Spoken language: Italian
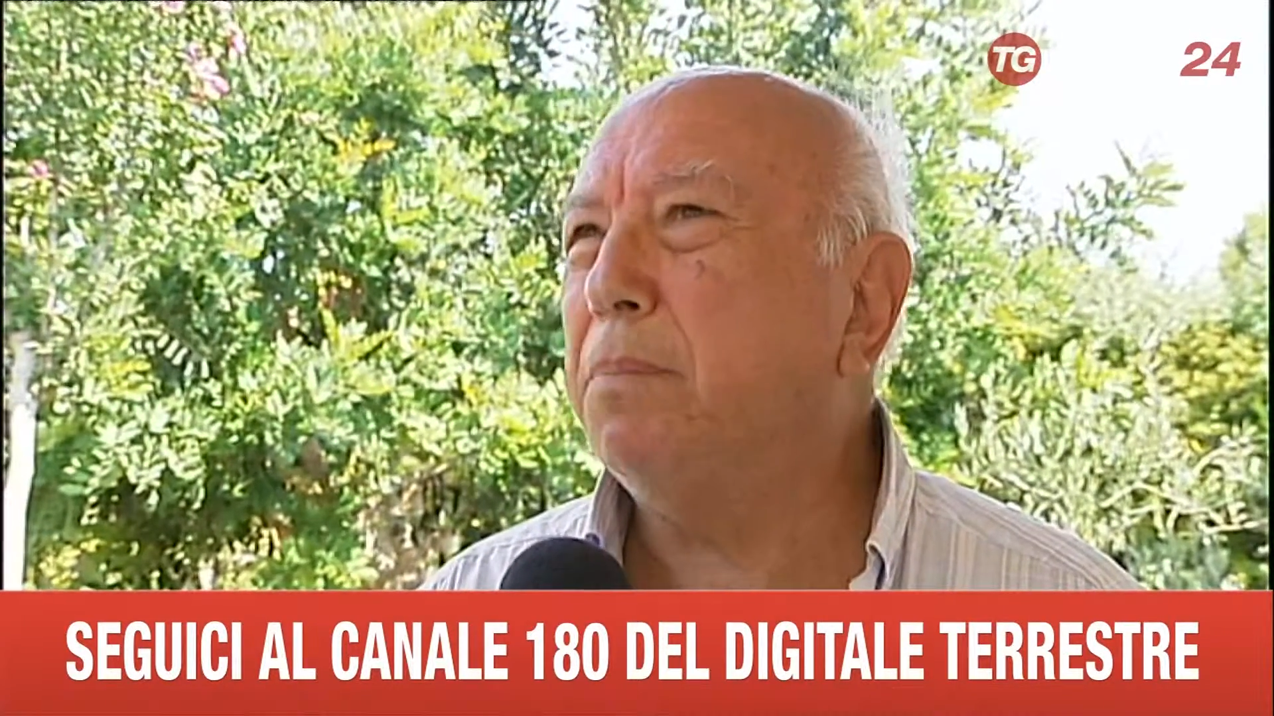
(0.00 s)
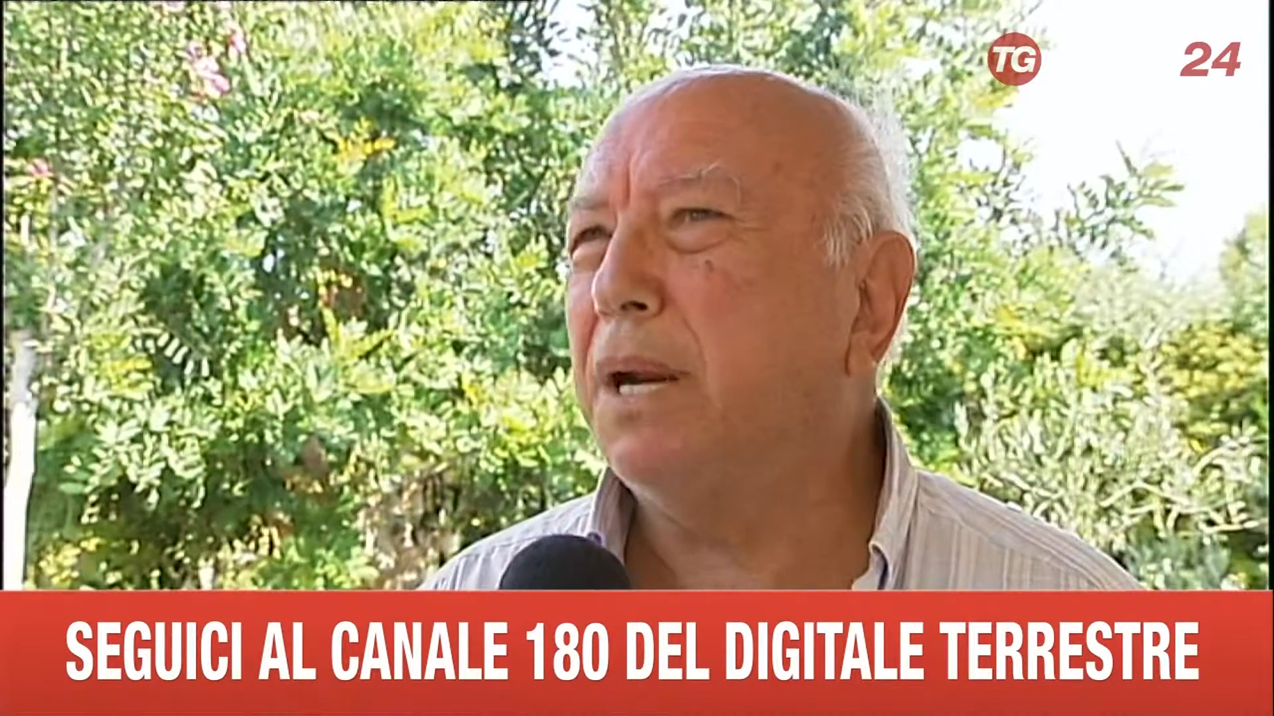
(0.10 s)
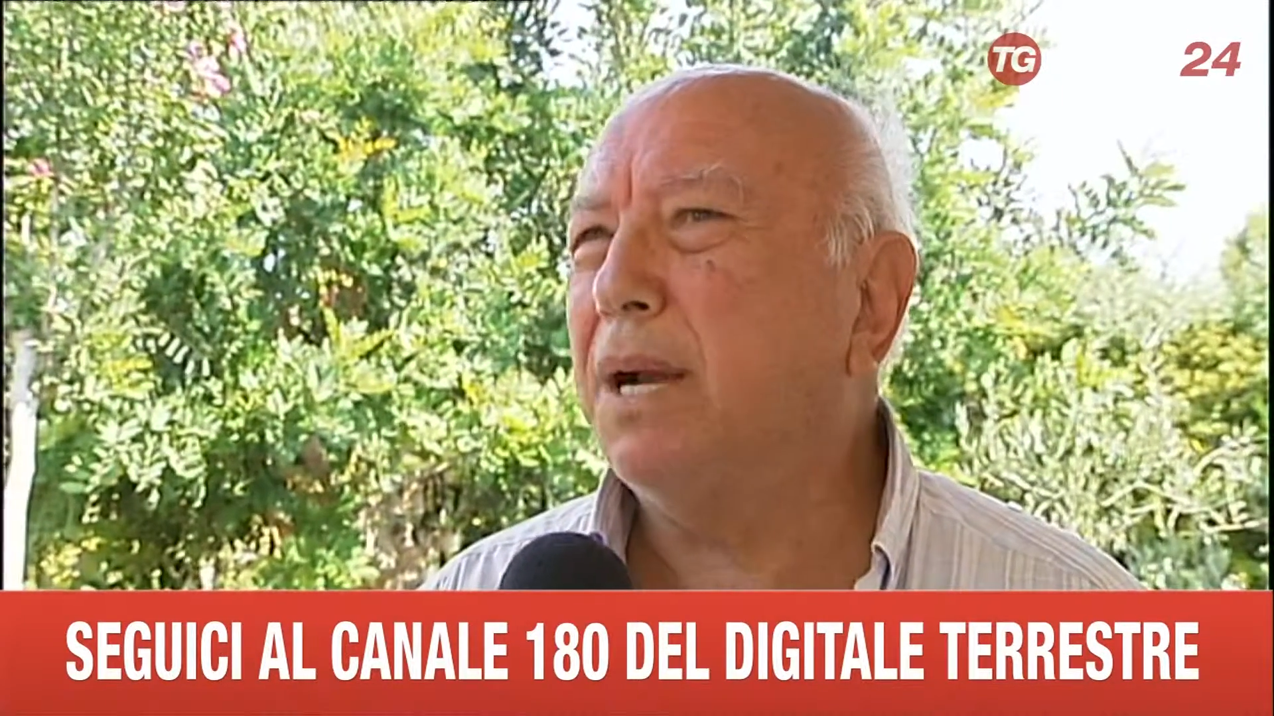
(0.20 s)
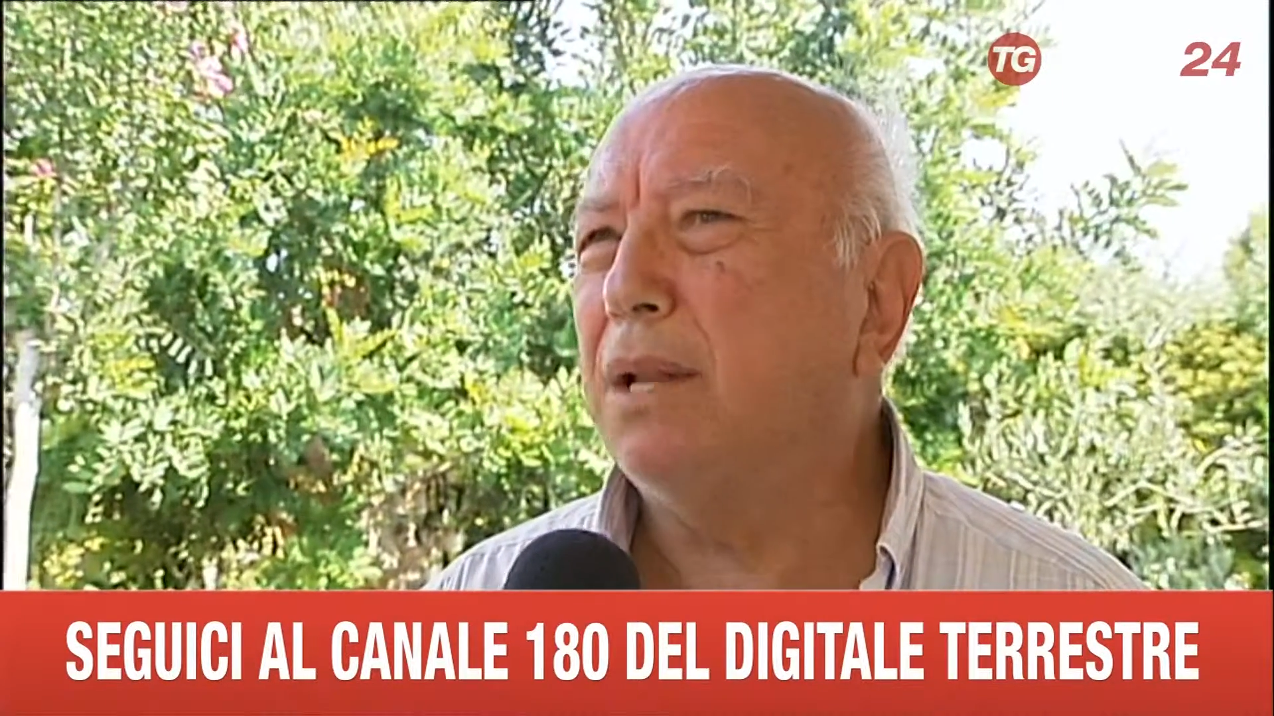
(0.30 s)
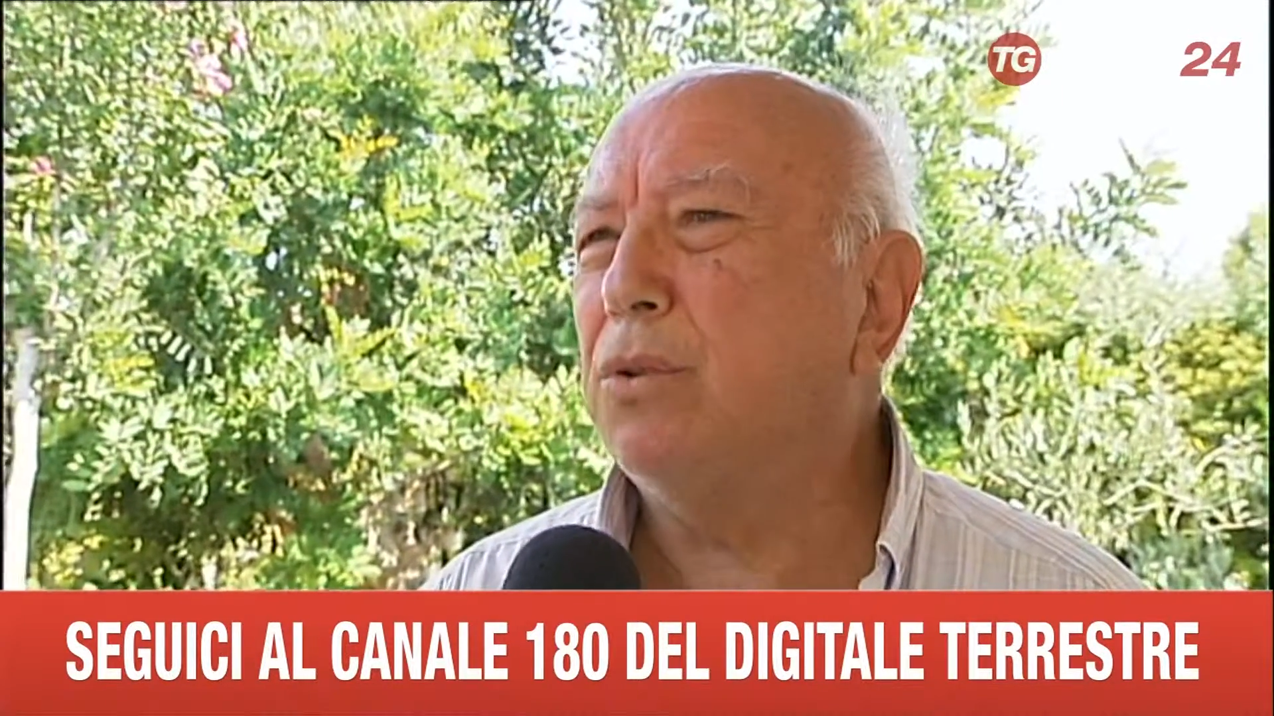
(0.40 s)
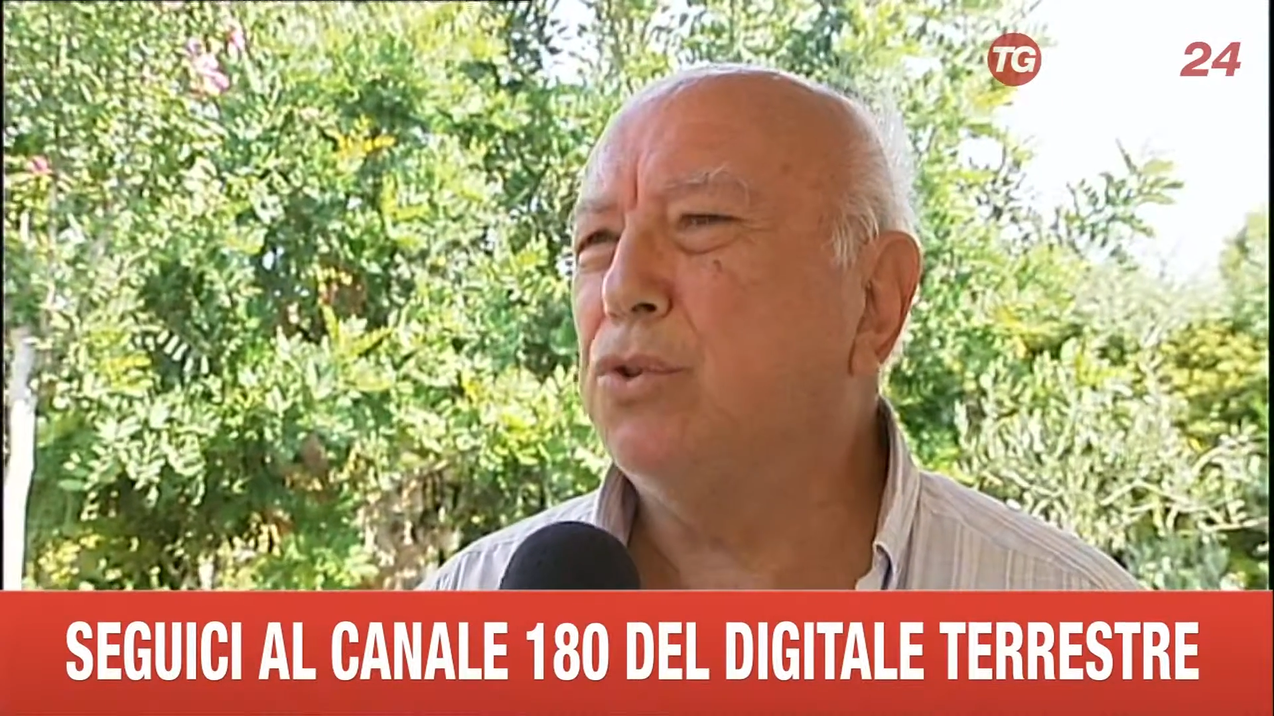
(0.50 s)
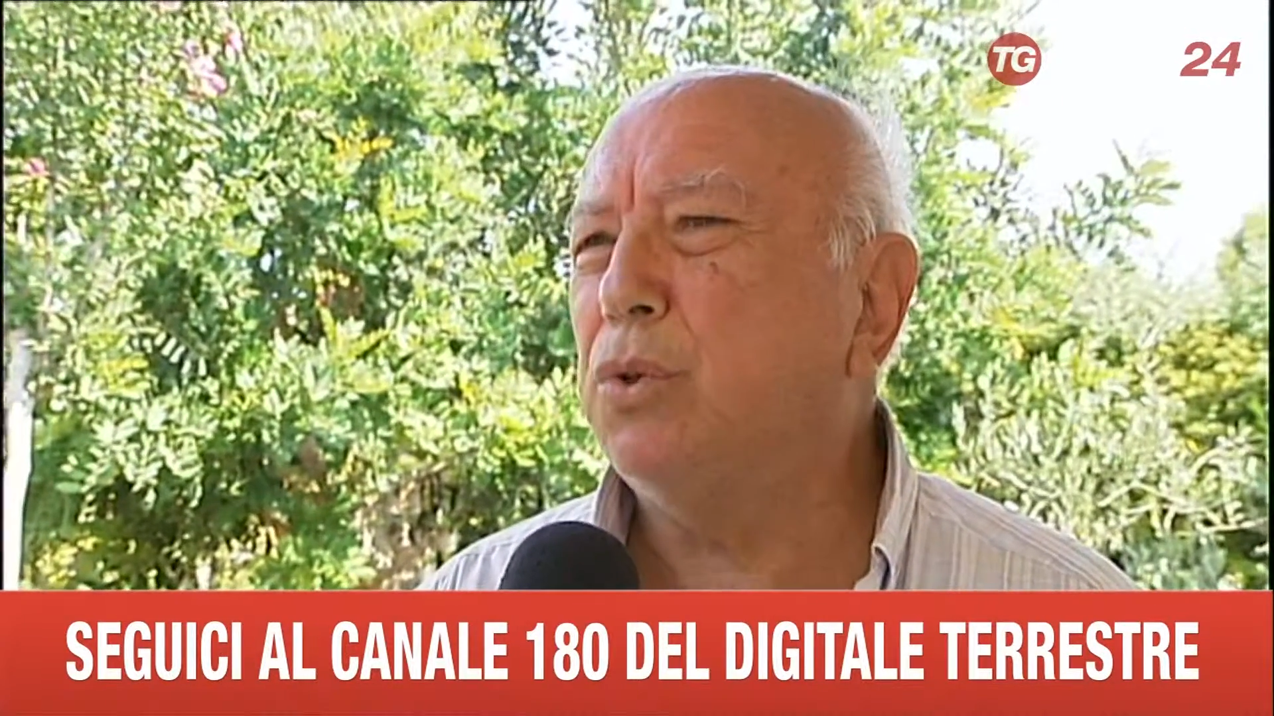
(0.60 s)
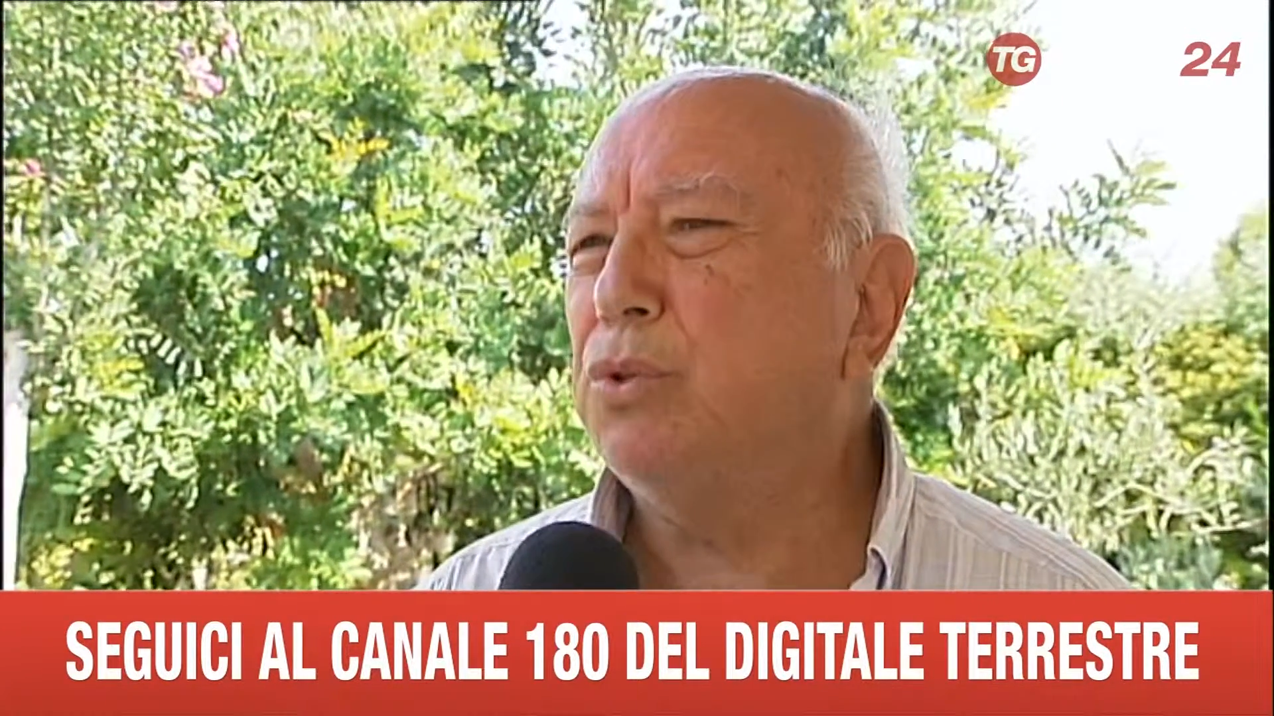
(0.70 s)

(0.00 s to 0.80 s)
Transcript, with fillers: pregandoci